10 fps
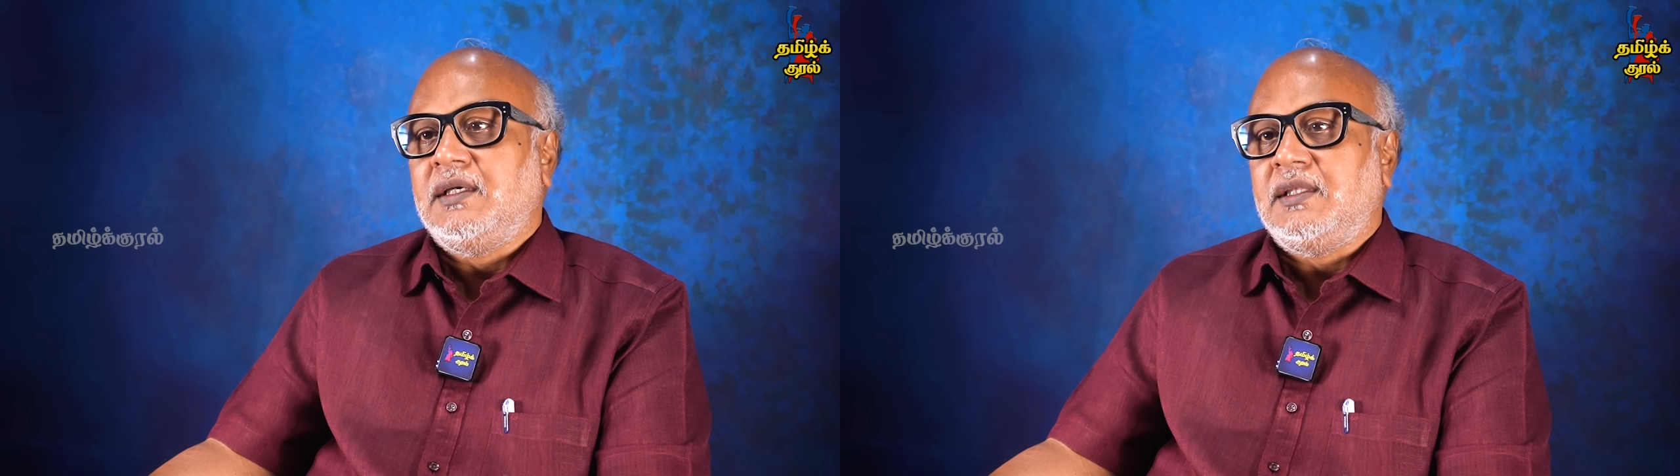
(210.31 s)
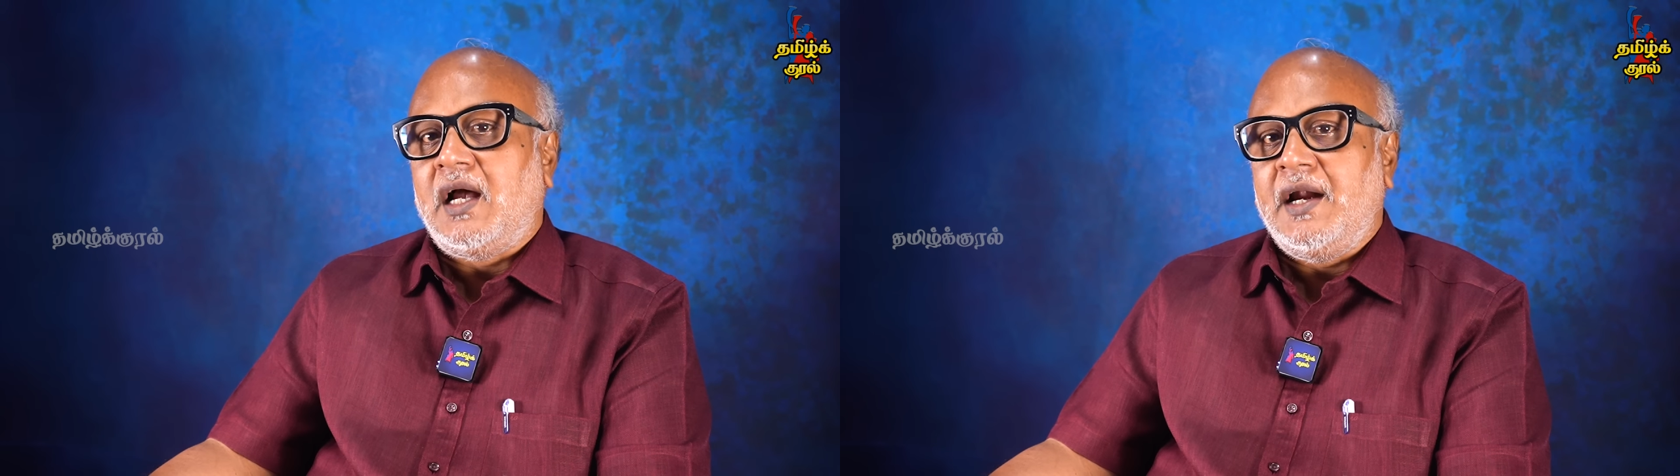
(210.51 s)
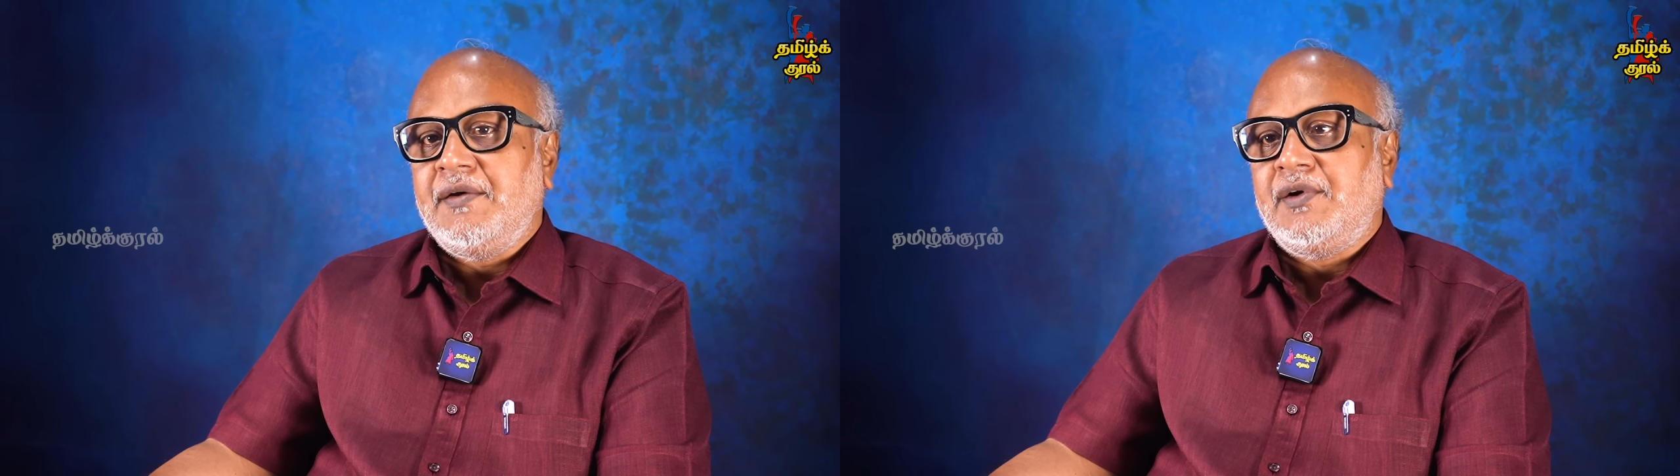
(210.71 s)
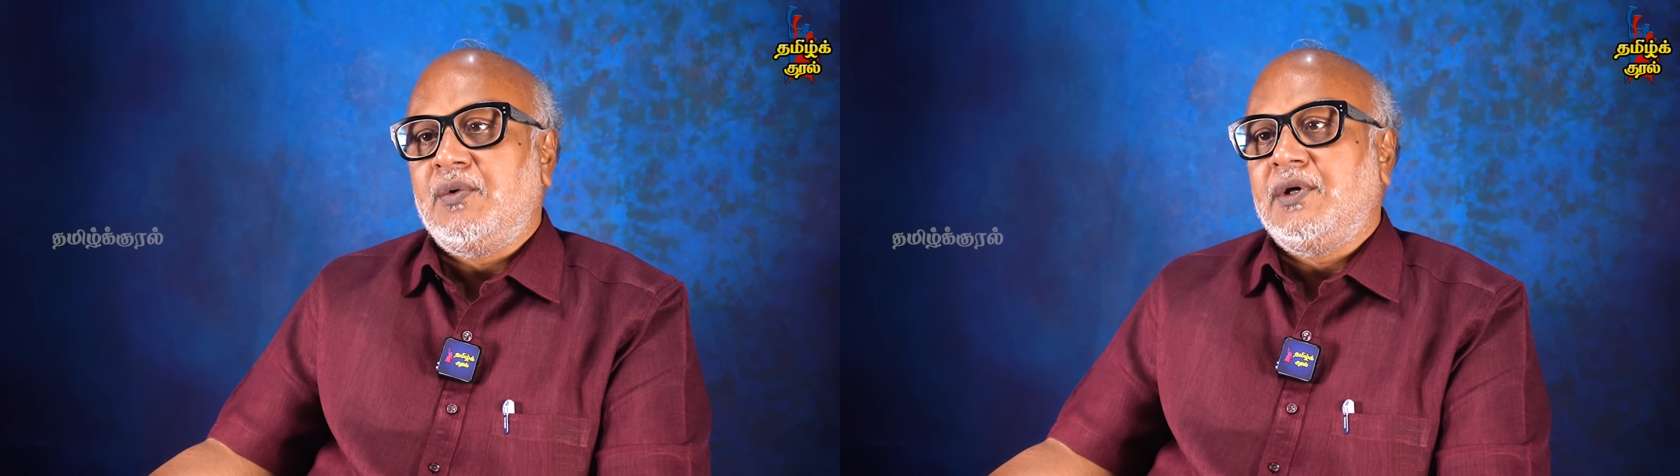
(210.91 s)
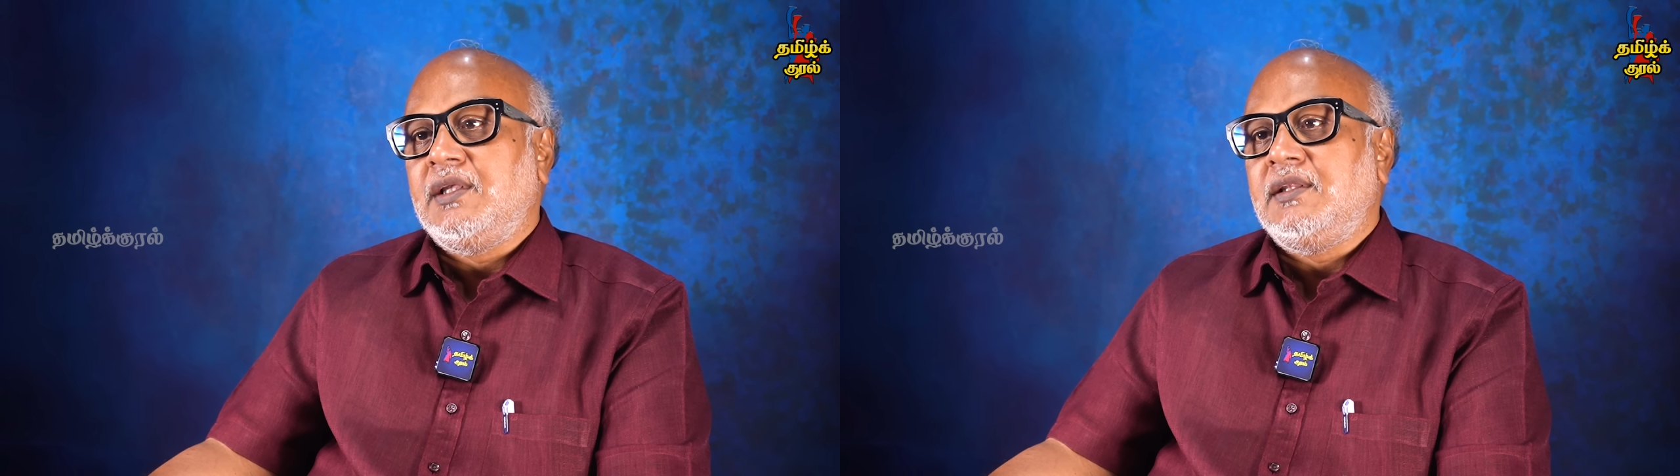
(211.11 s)
இது அழிவை
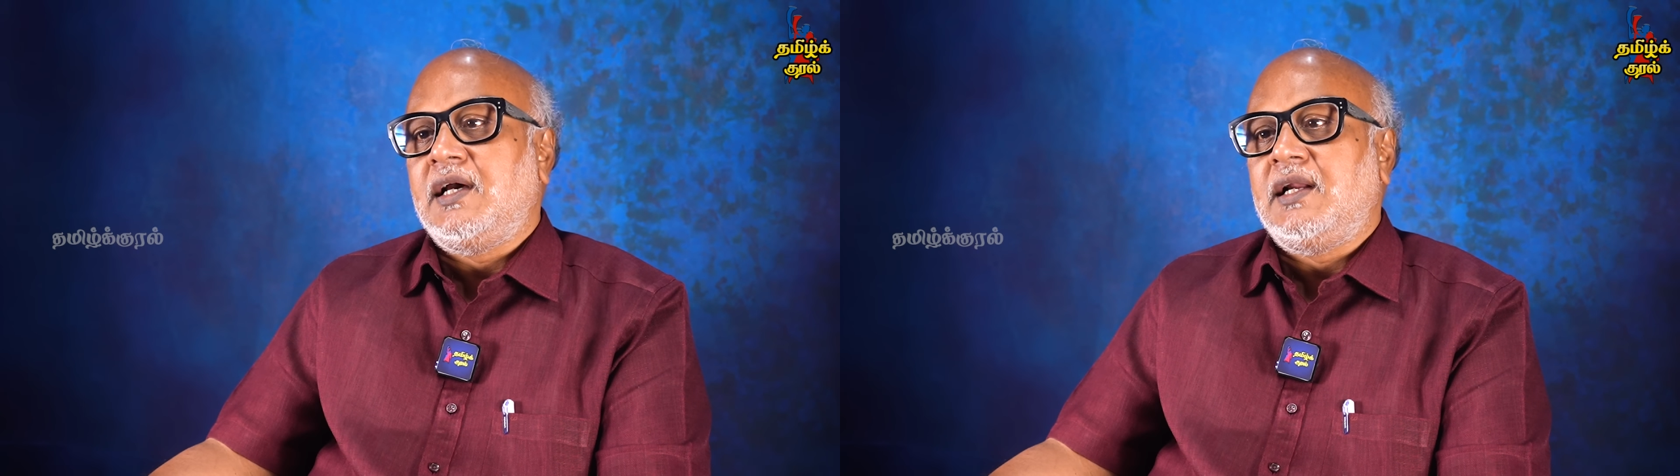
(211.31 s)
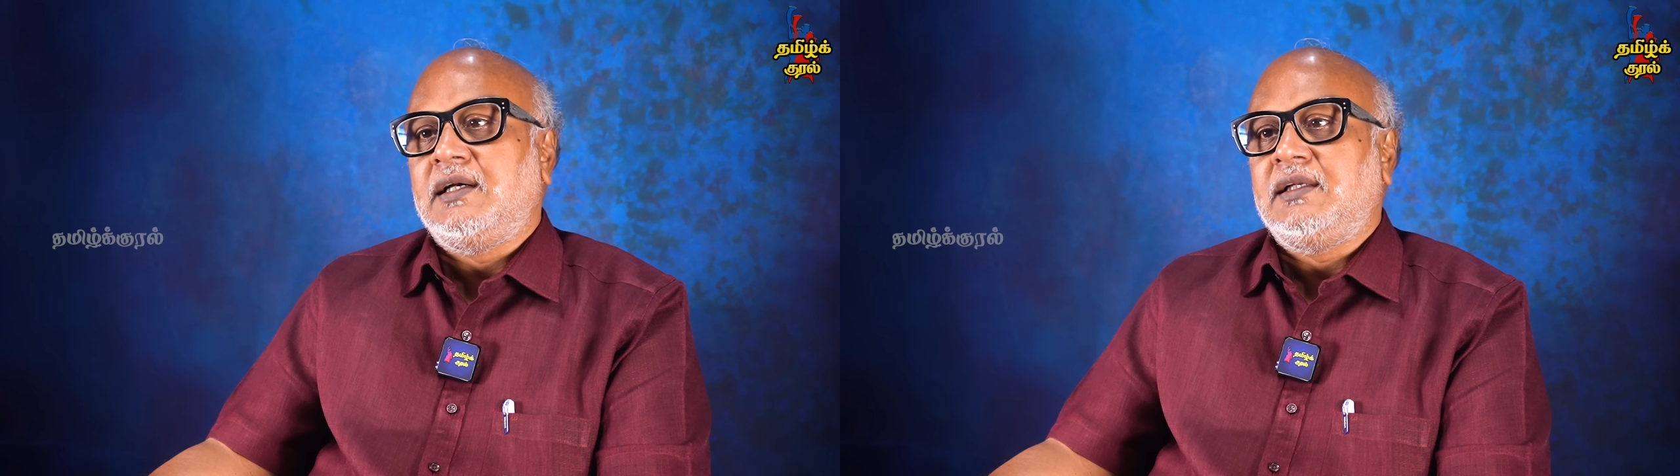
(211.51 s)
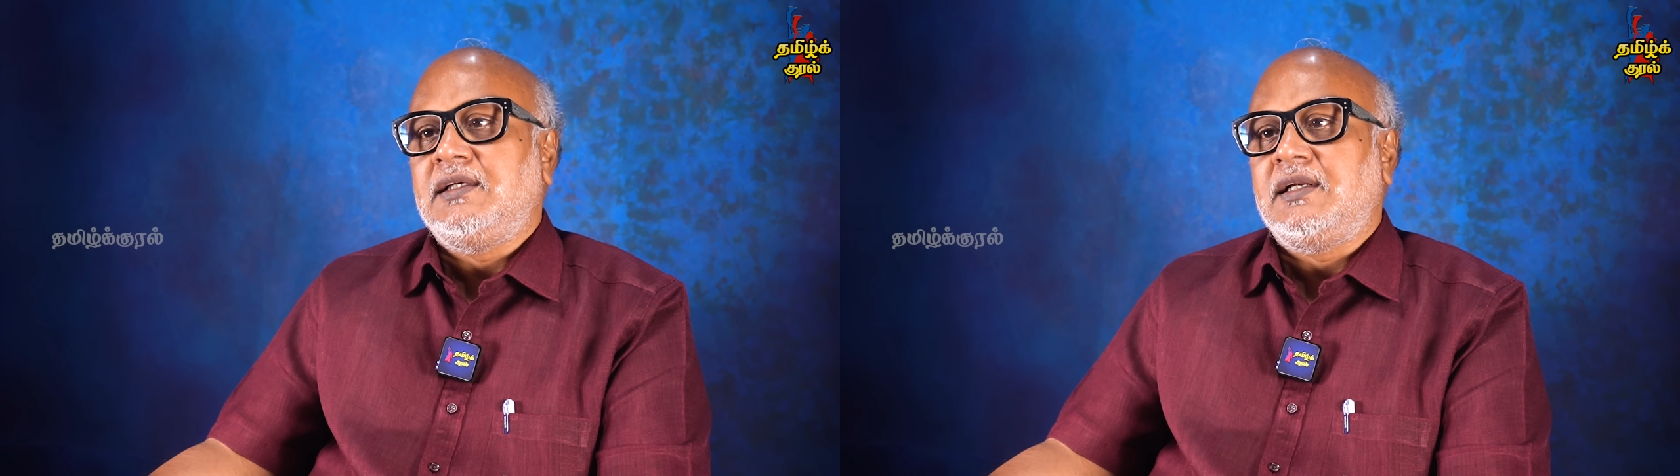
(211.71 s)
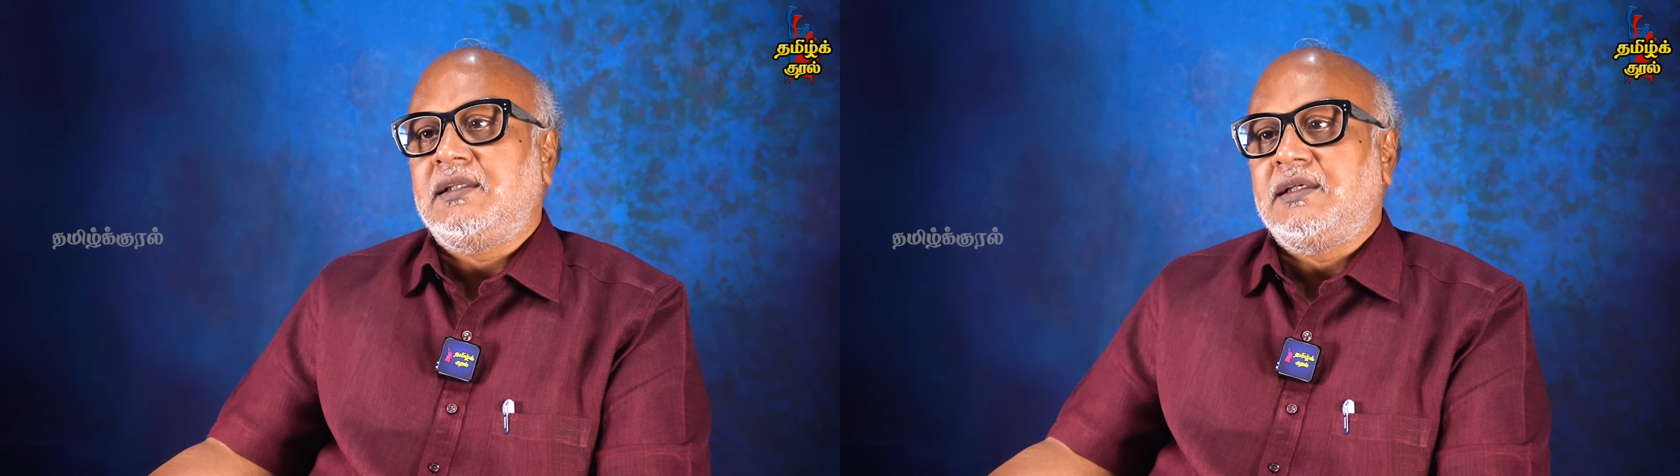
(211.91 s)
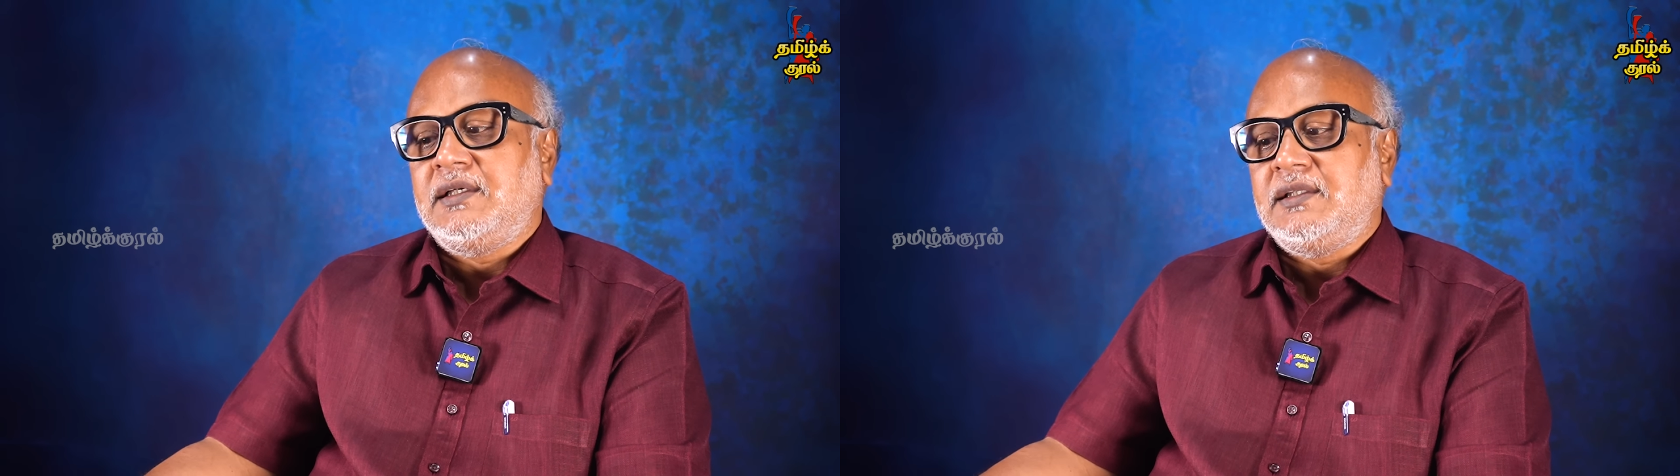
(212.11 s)
நோக்கி இந்தியா
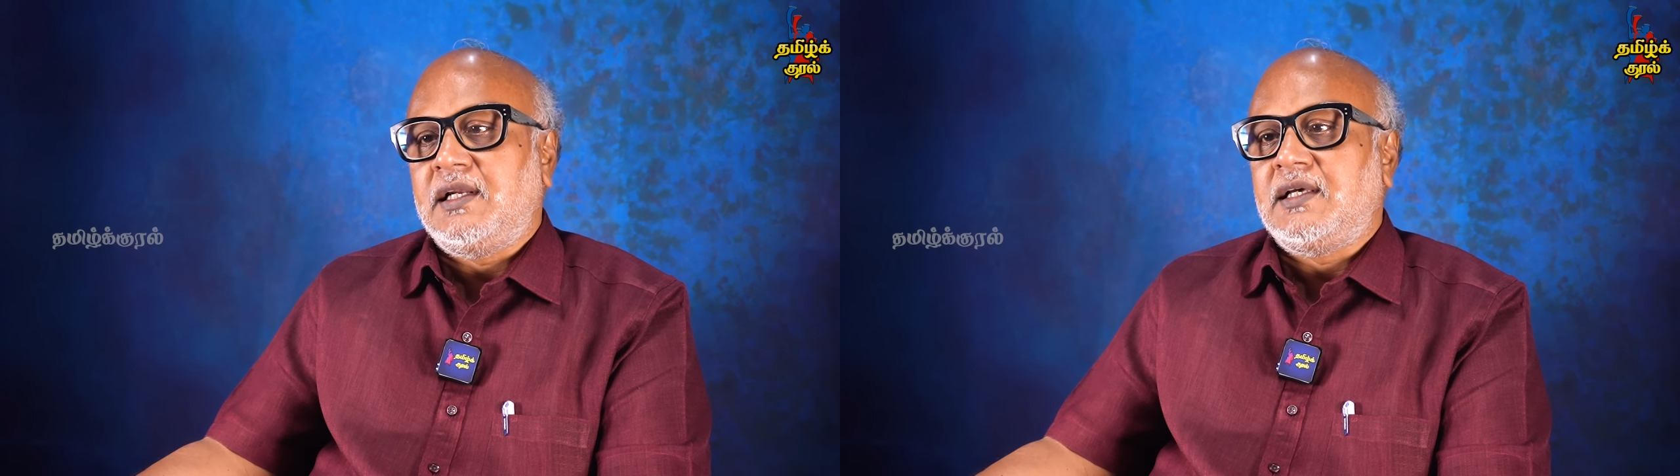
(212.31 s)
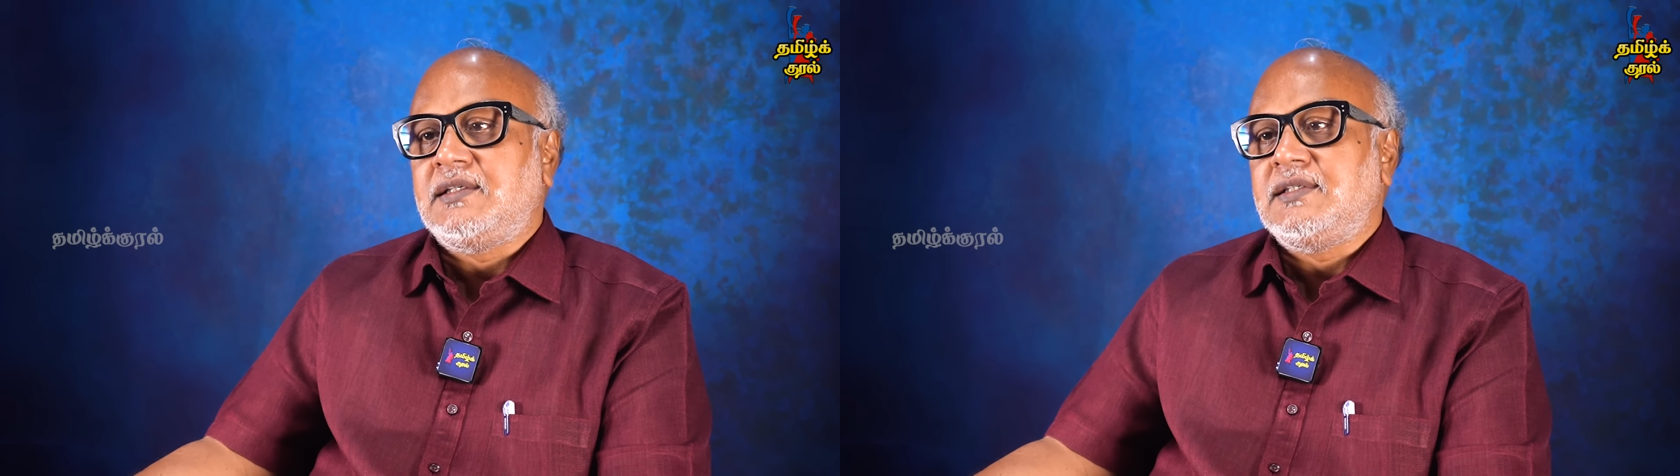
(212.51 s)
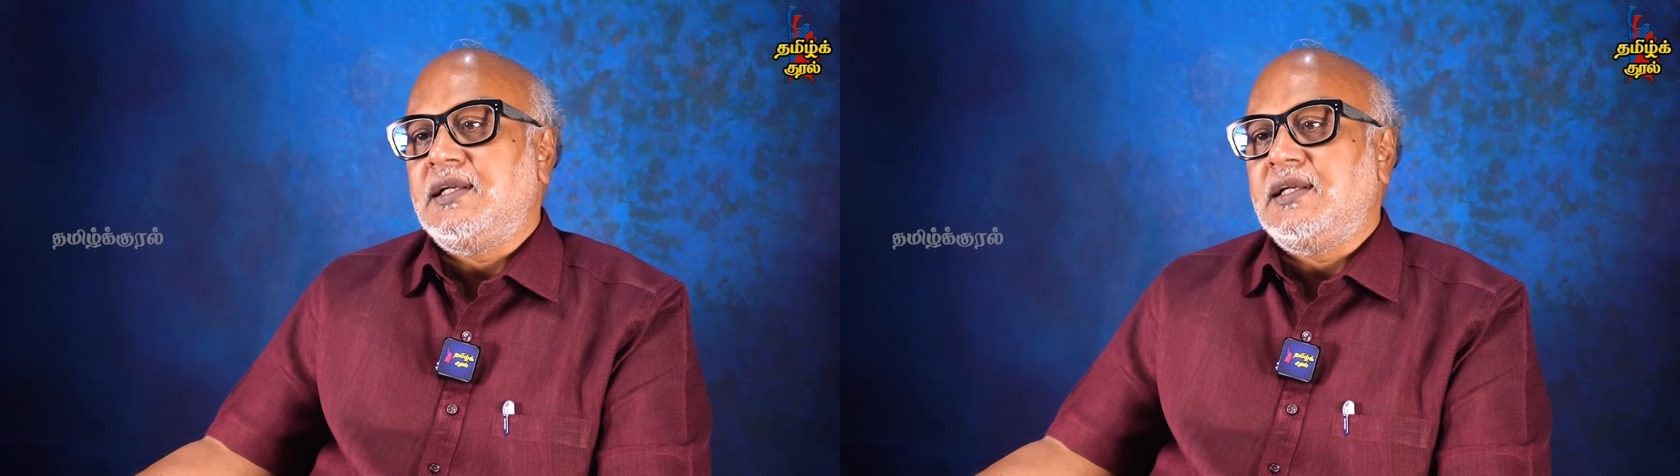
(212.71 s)
நகருதுன்றதுக்கு இதெல்லாம்